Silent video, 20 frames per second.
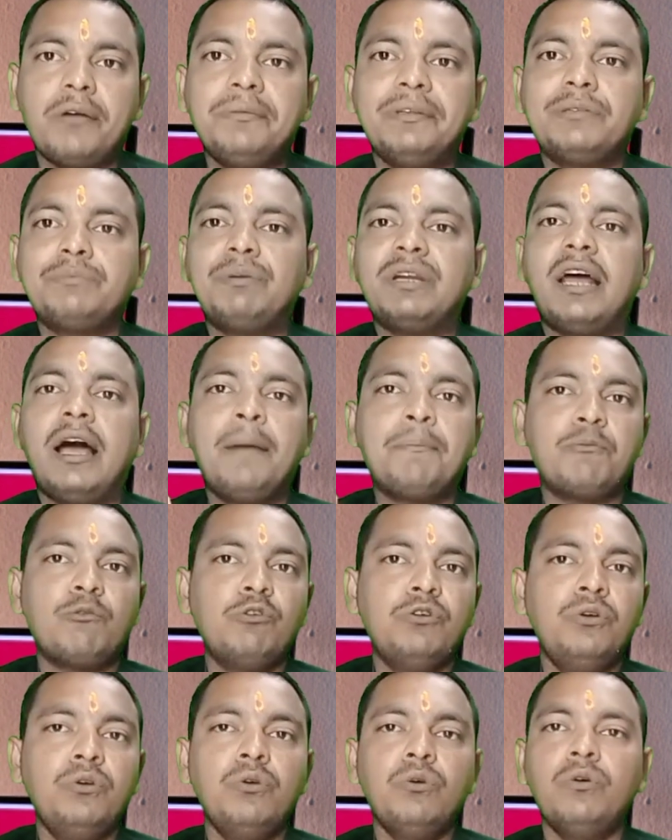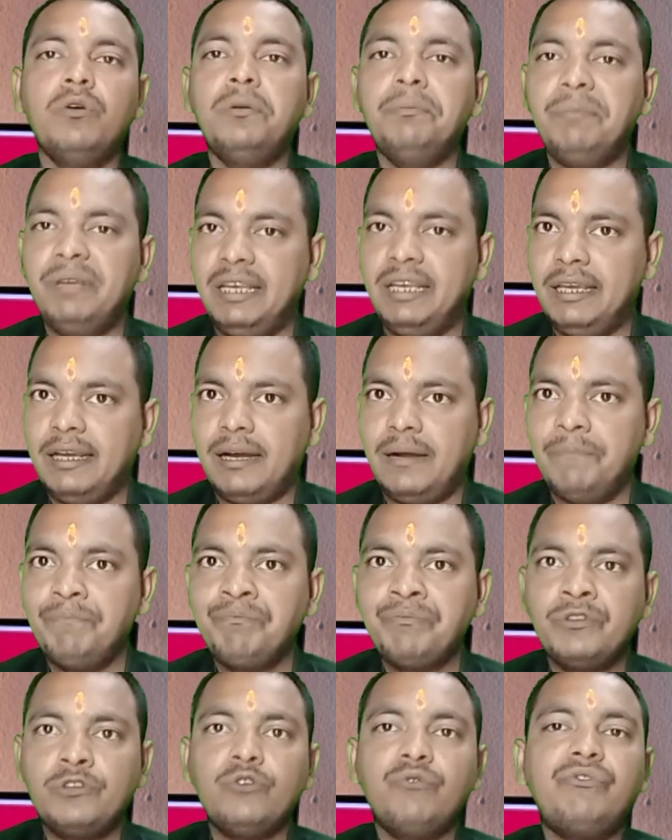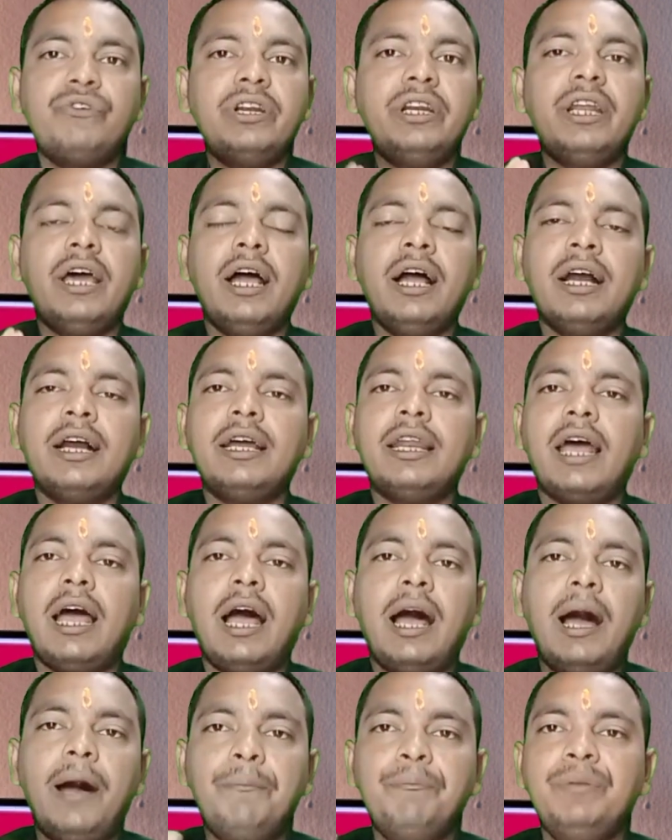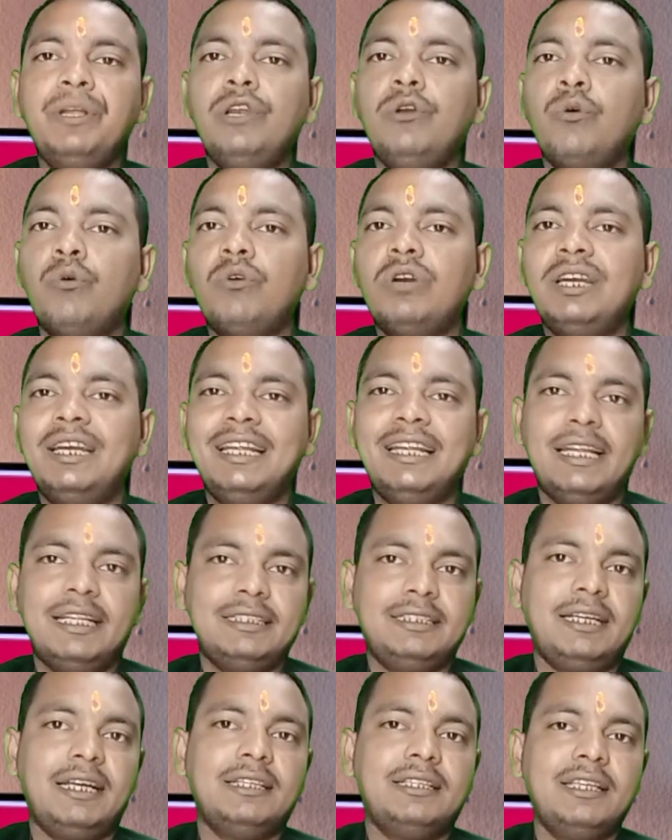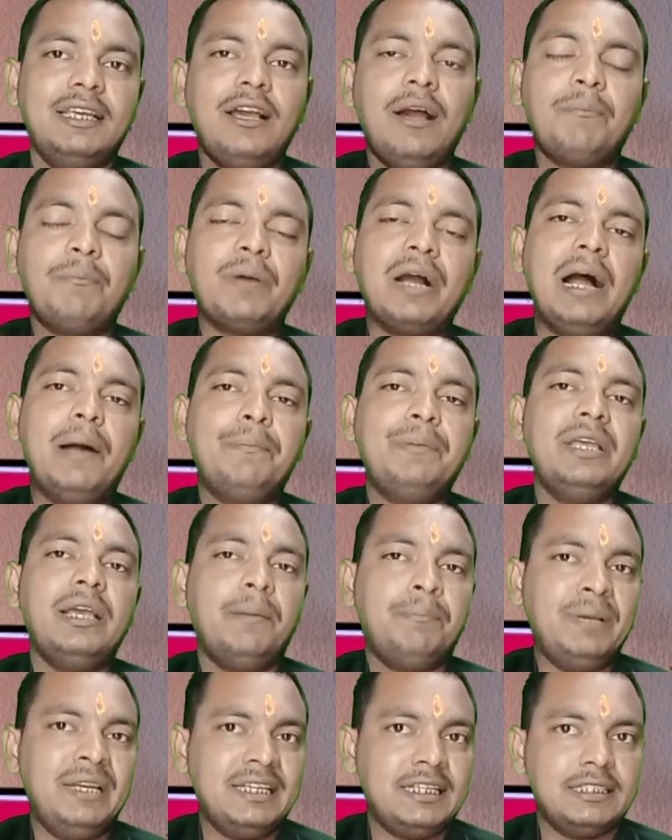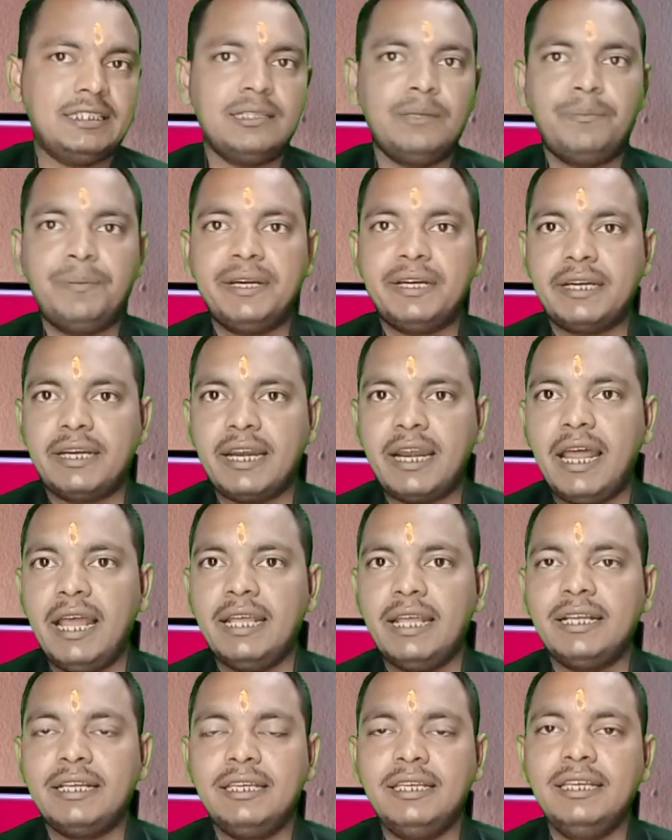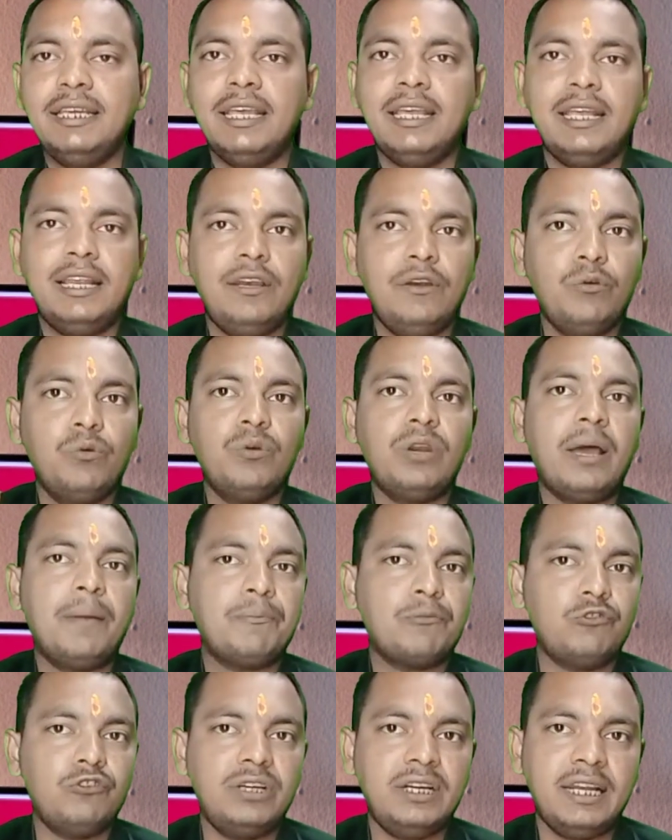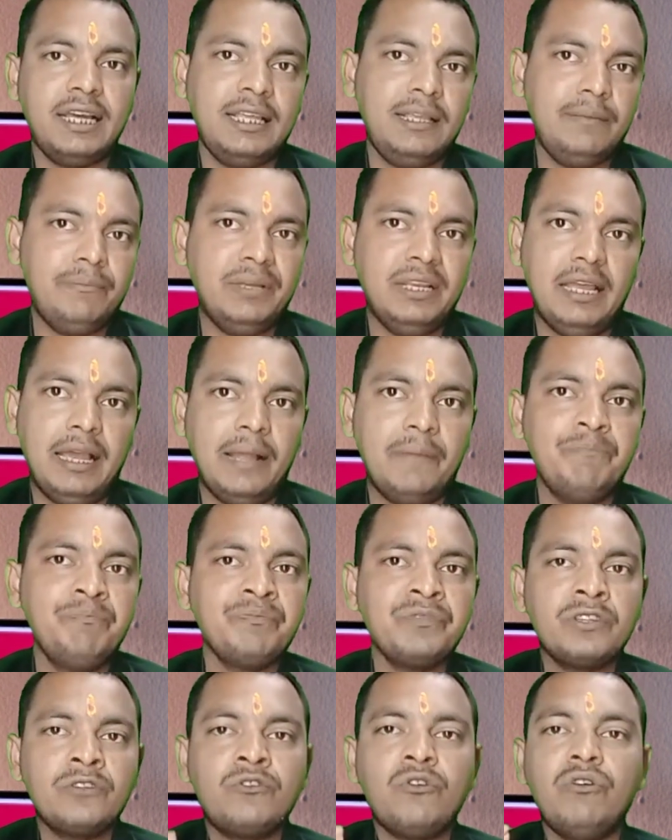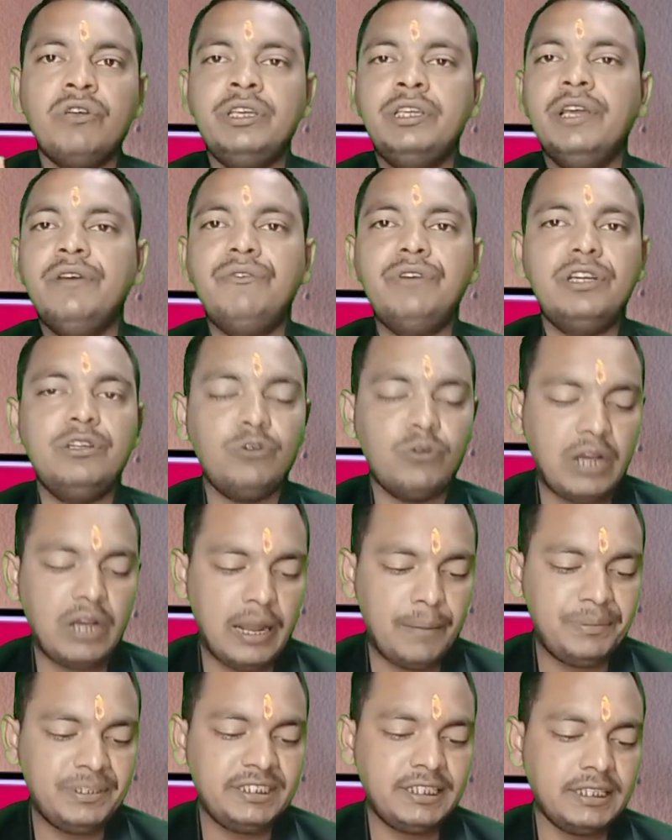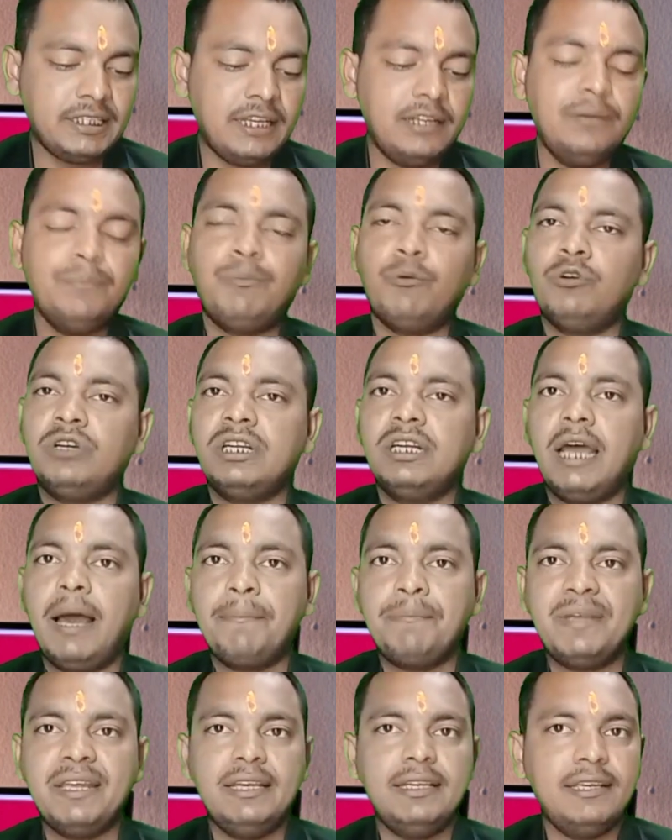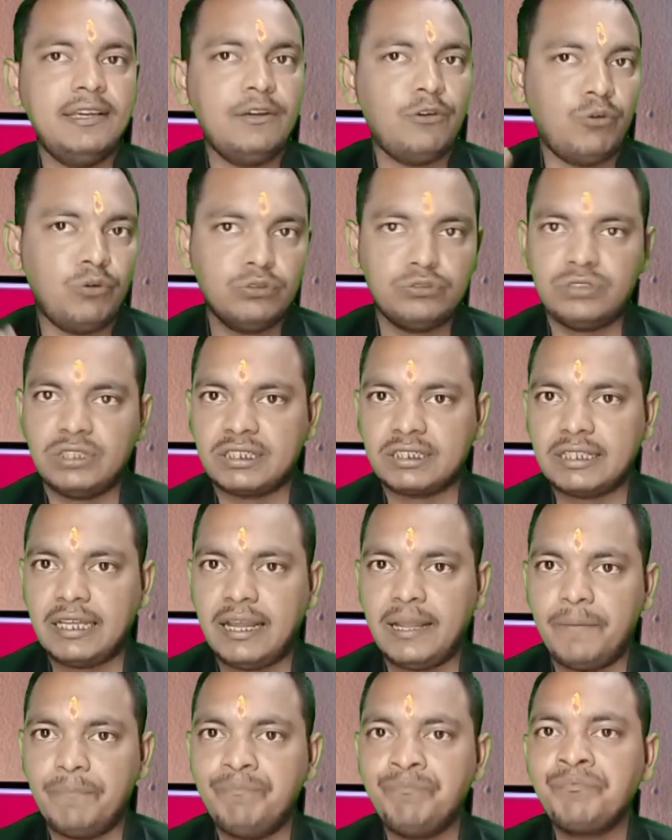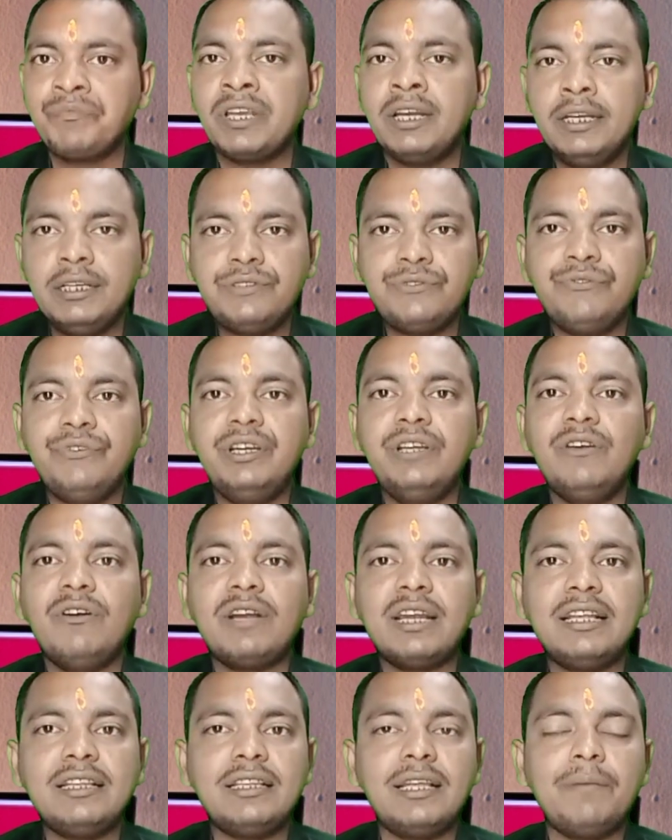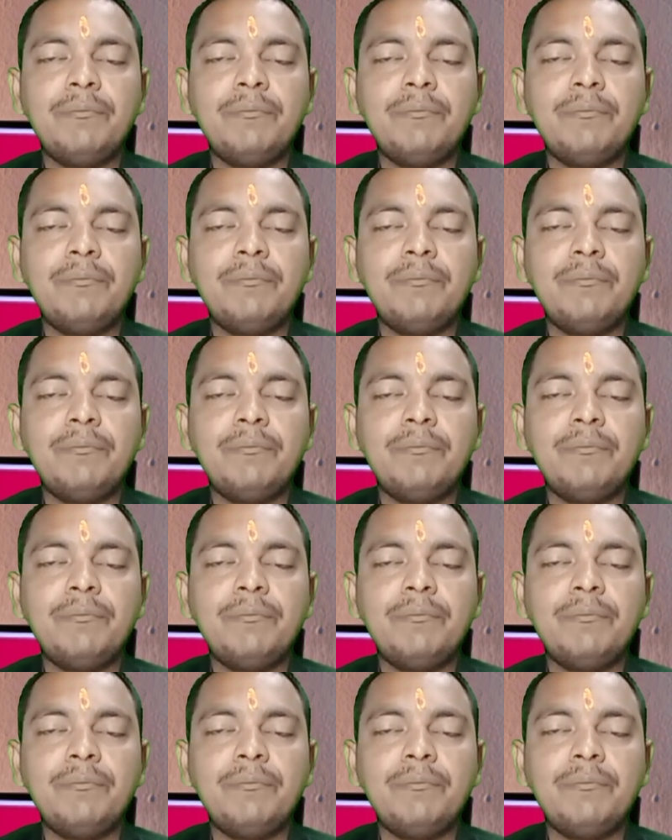सिर्फ के डॉक्यूमेंट्स पर आपको लोन मिलेगा तो फ्रेंड अगर आप भी लोन लेना चाहते हैं आप काफ़ी एप्लीकेशन पर ट्राई किए हैं लोन आपको नहीं मिला है तो ये वीडियो काफ़ी ज़्यादा इंपॉर्टेंट आपके लिए हो सकता है